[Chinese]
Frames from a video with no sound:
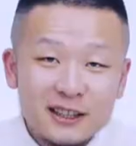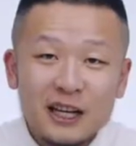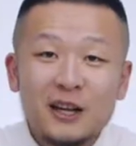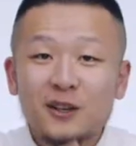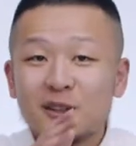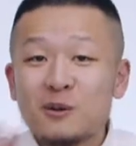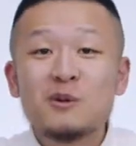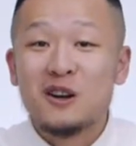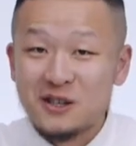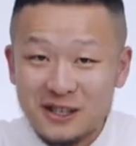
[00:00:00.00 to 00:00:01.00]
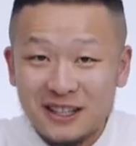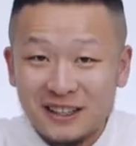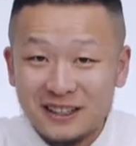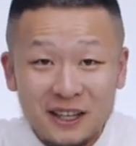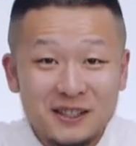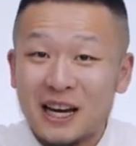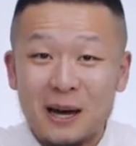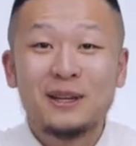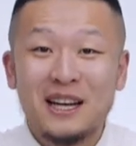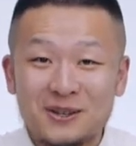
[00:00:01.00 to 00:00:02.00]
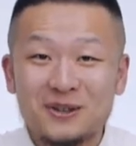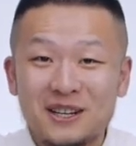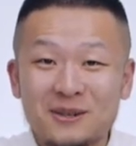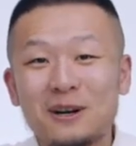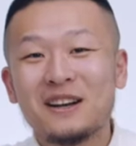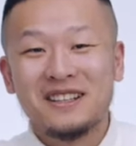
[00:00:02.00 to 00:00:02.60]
看这么长时间了，相机还没拿出来是吧？